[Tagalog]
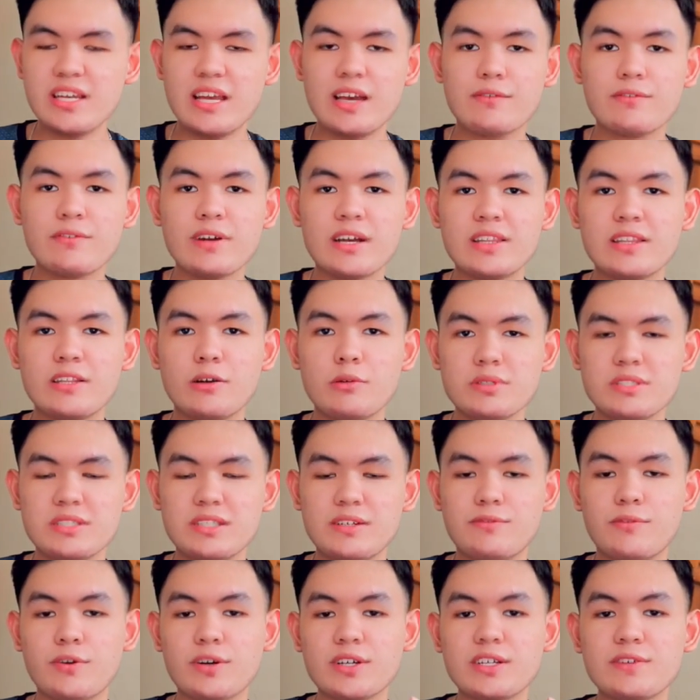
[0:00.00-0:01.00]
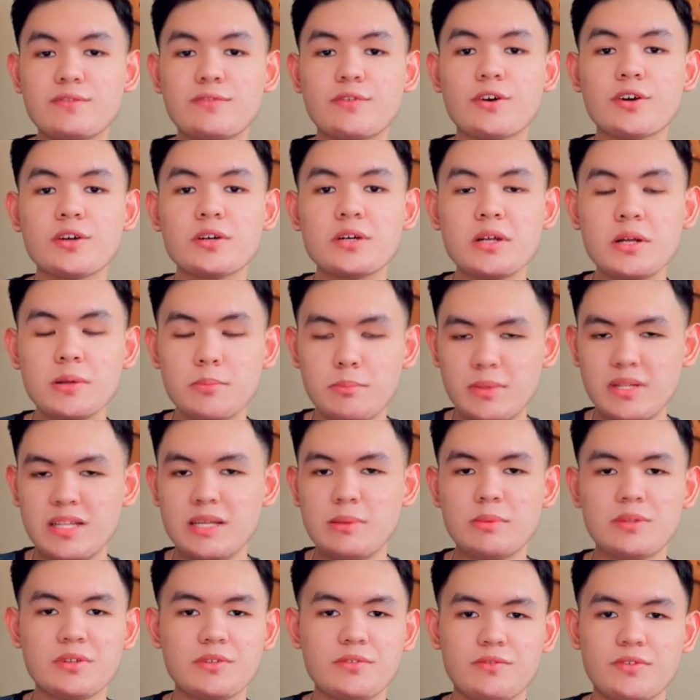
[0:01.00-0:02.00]
I have right now is the
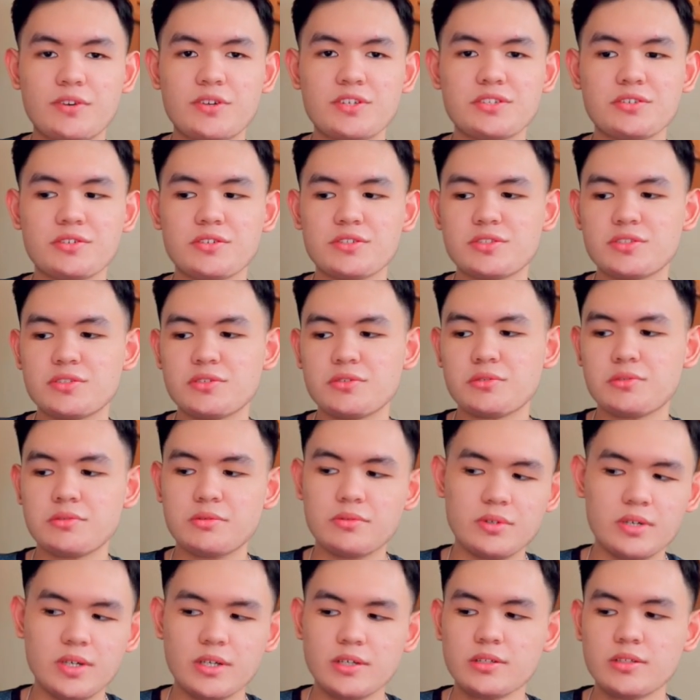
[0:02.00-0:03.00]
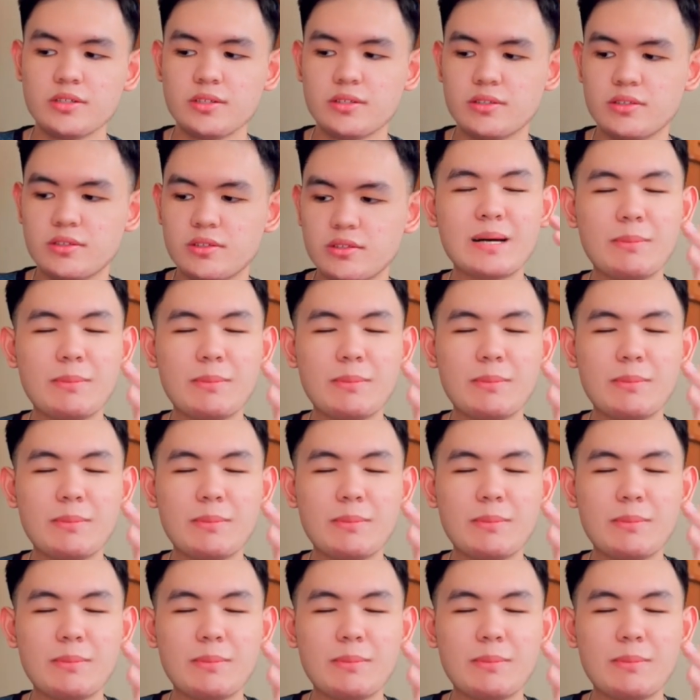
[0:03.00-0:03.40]
44mm version. So, ayun.